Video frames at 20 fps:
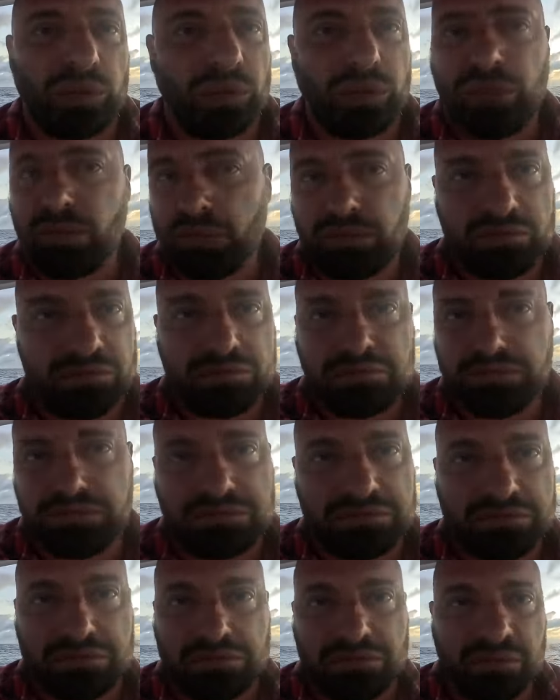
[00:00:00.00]
но
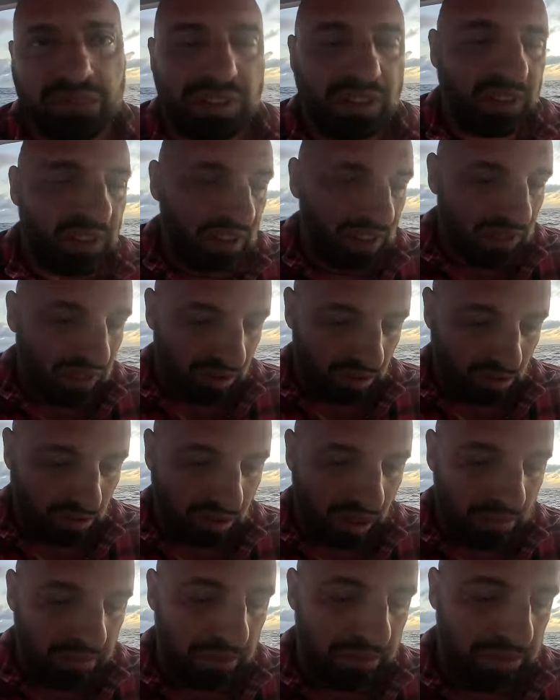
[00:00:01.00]

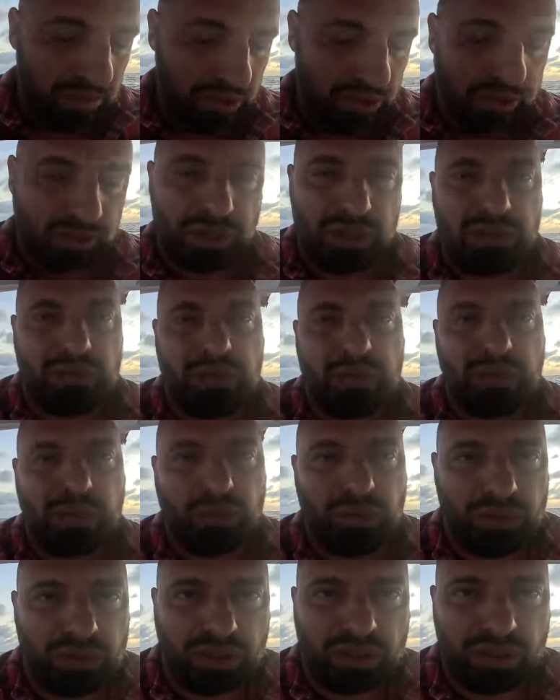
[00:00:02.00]
руками пришлось
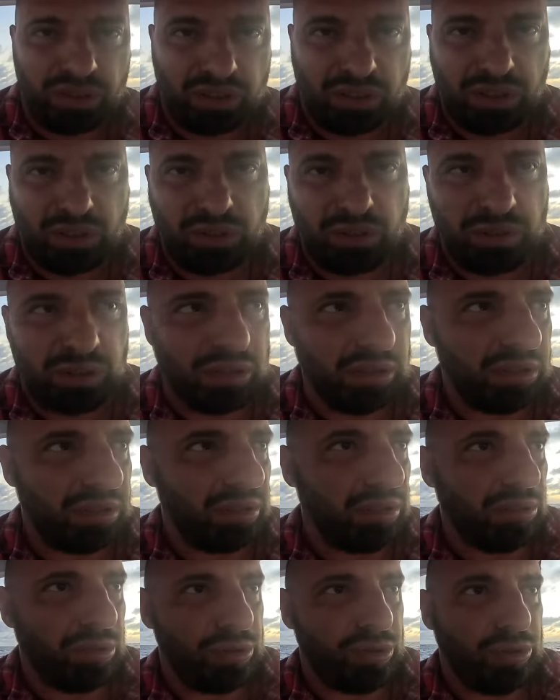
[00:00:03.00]
свернуть. Это такое
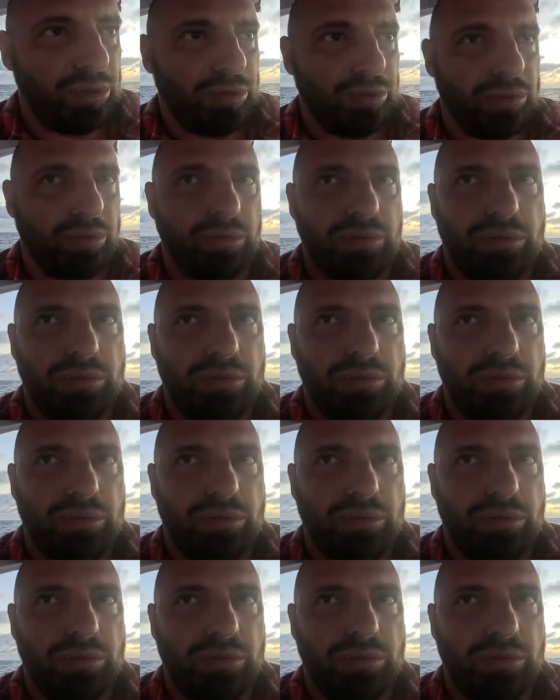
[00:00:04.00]
ночью